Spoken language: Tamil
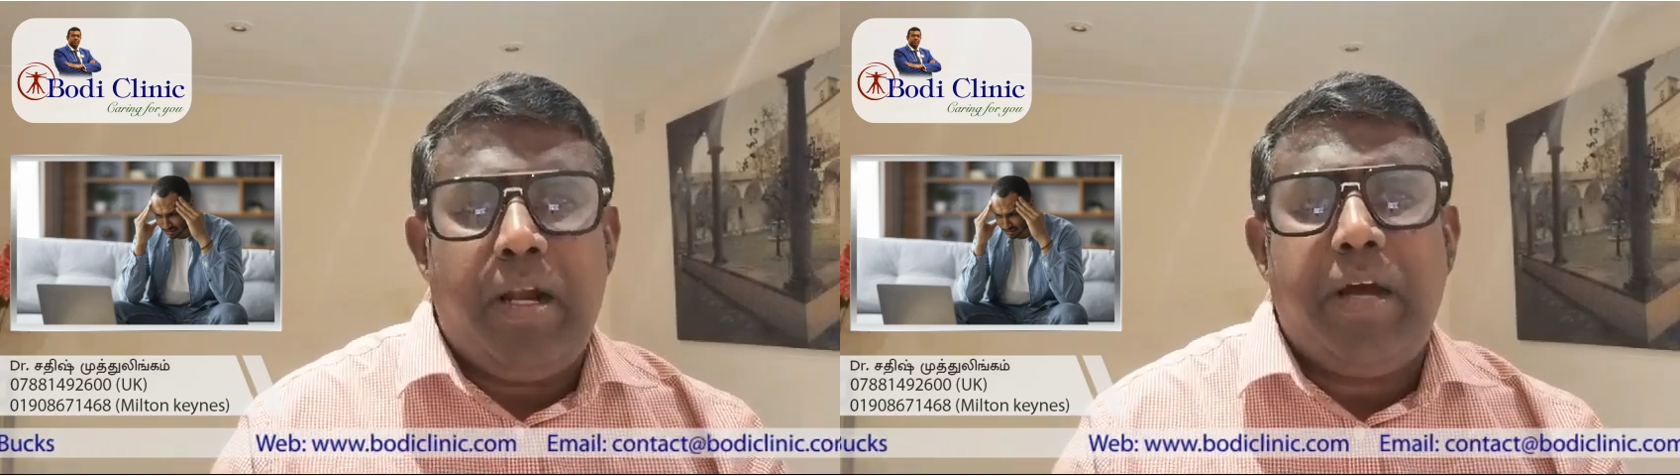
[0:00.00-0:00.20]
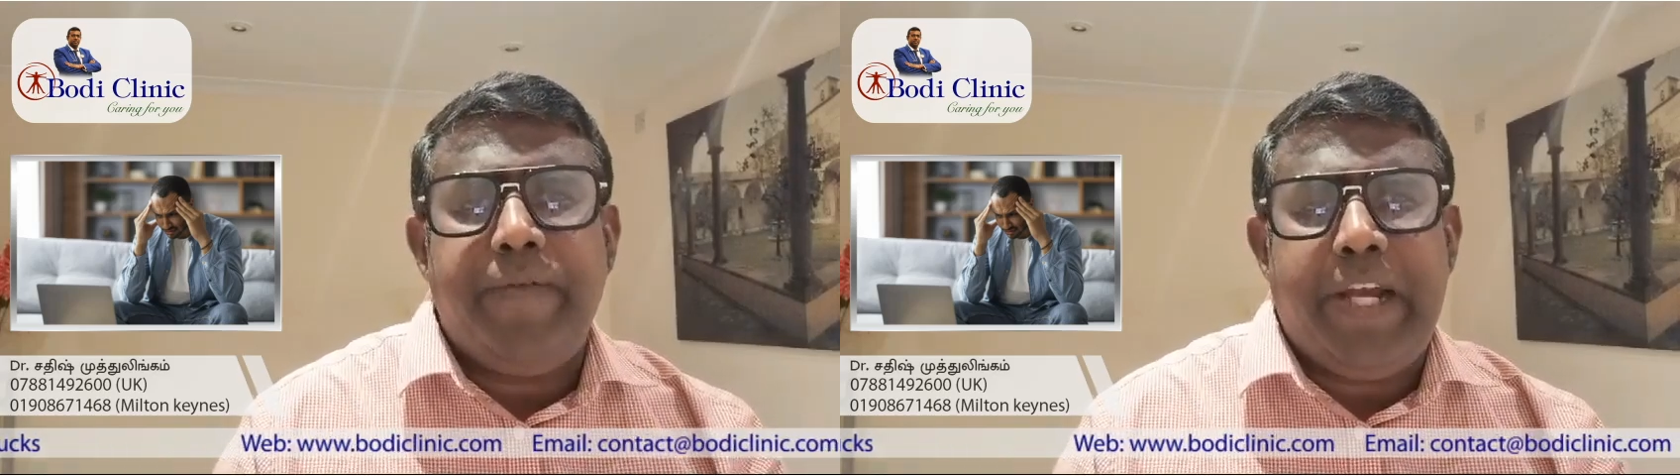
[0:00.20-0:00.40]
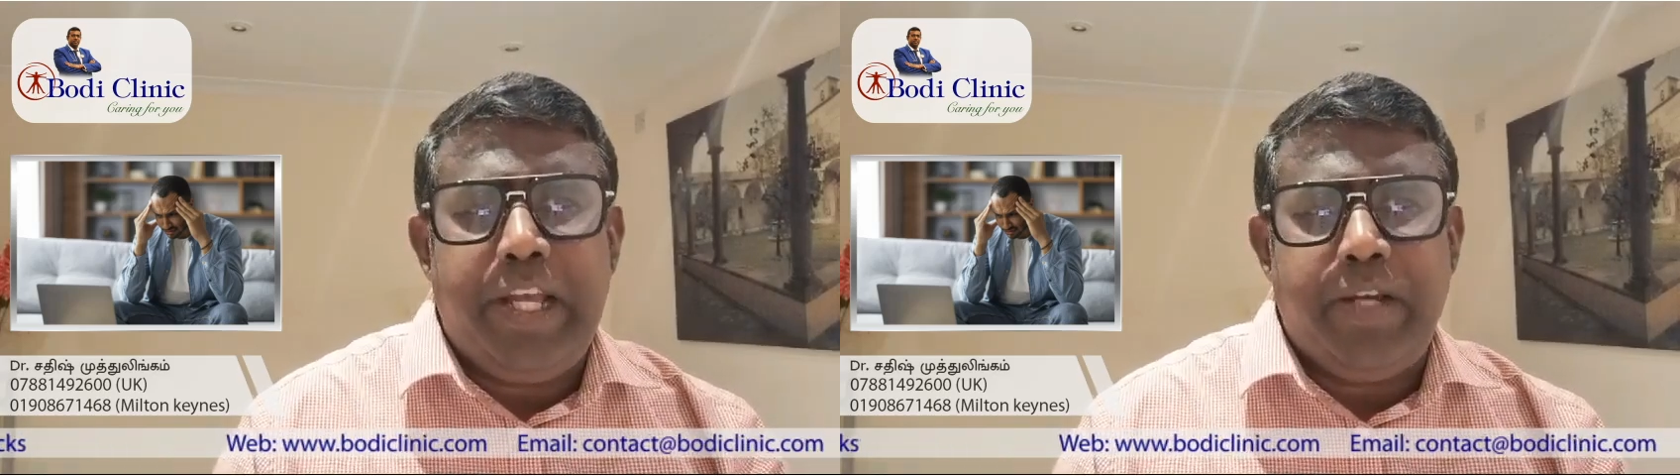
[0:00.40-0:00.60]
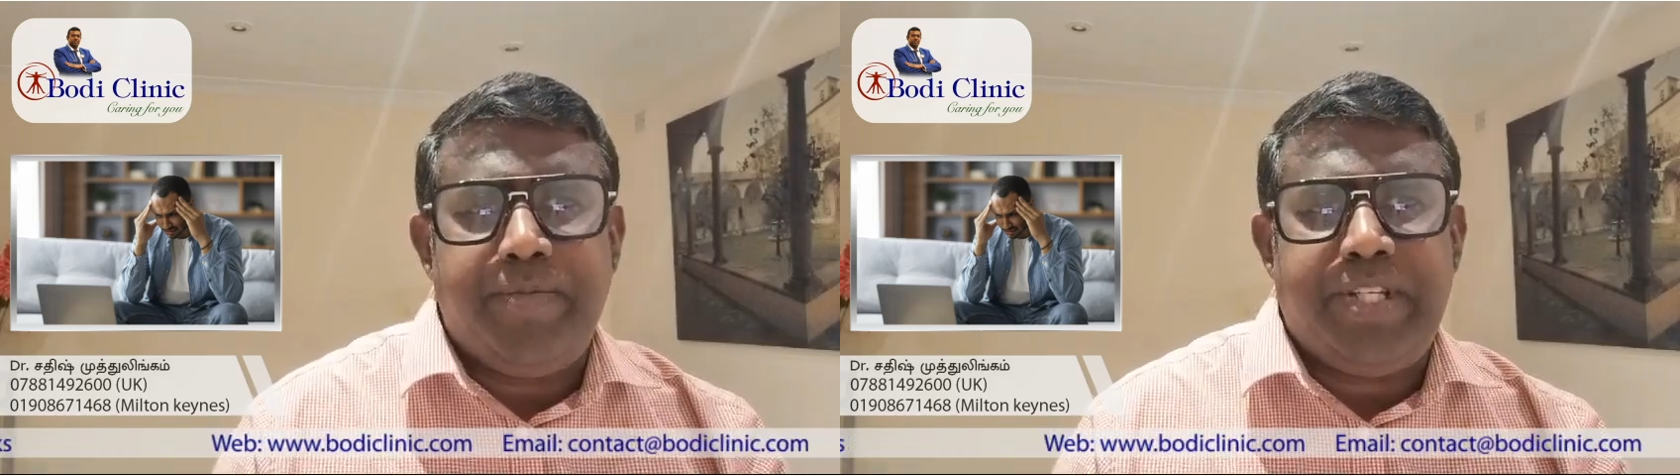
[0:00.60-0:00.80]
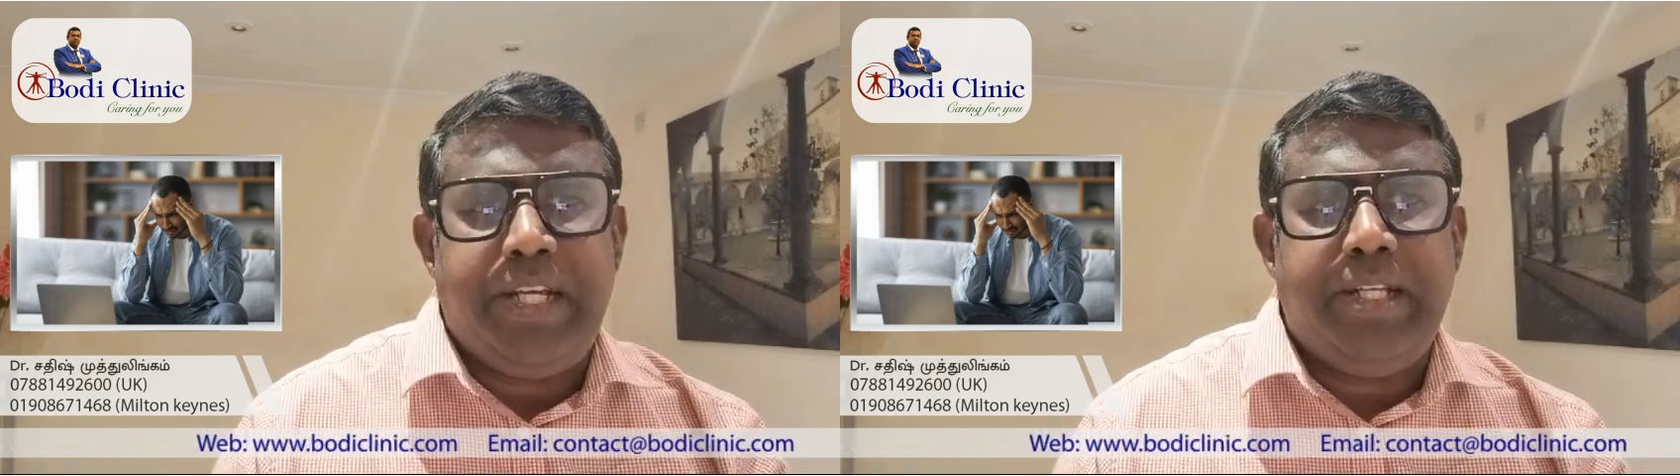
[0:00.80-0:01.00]
எல்லா
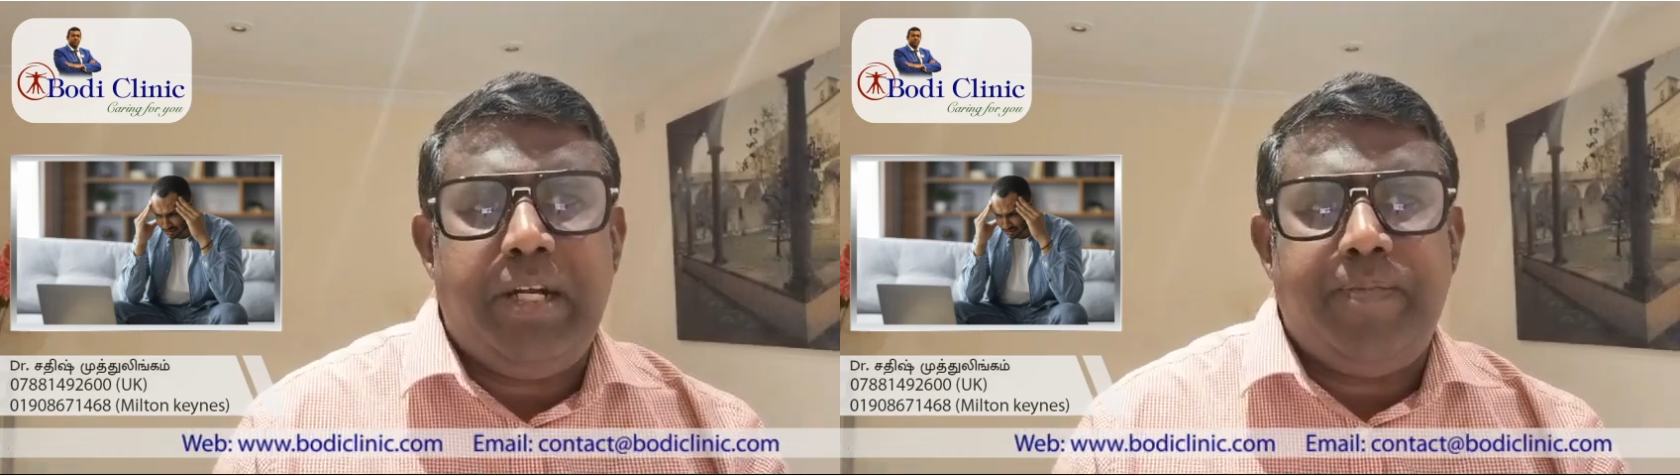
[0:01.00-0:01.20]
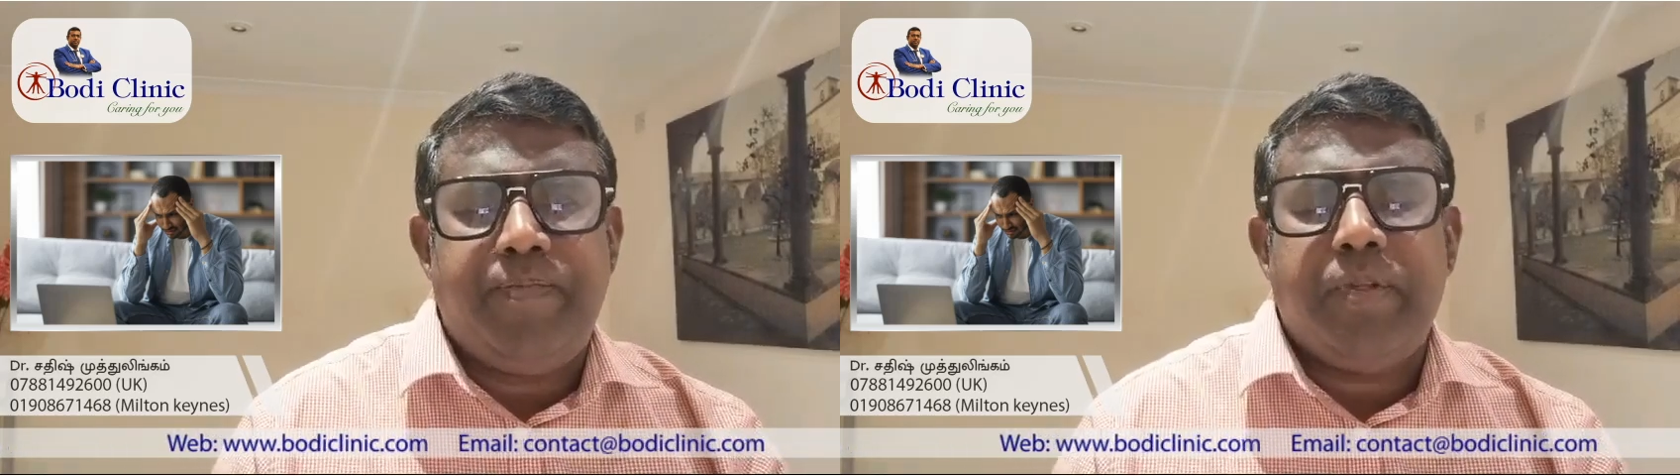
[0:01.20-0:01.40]
வேலையும் செய்தல்